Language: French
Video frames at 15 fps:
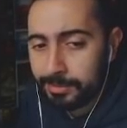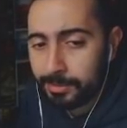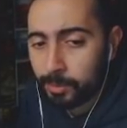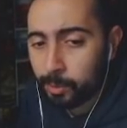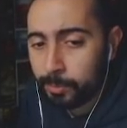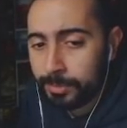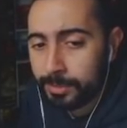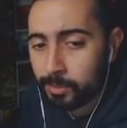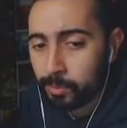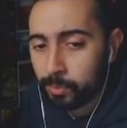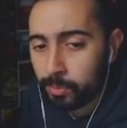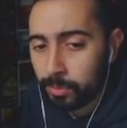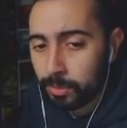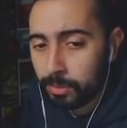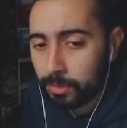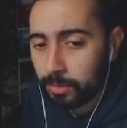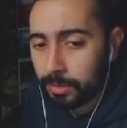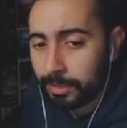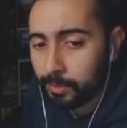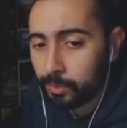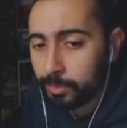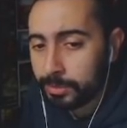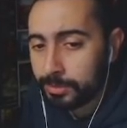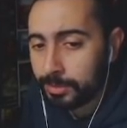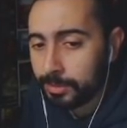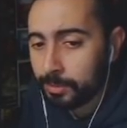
c'est combinaison euh, avec Tsubasa.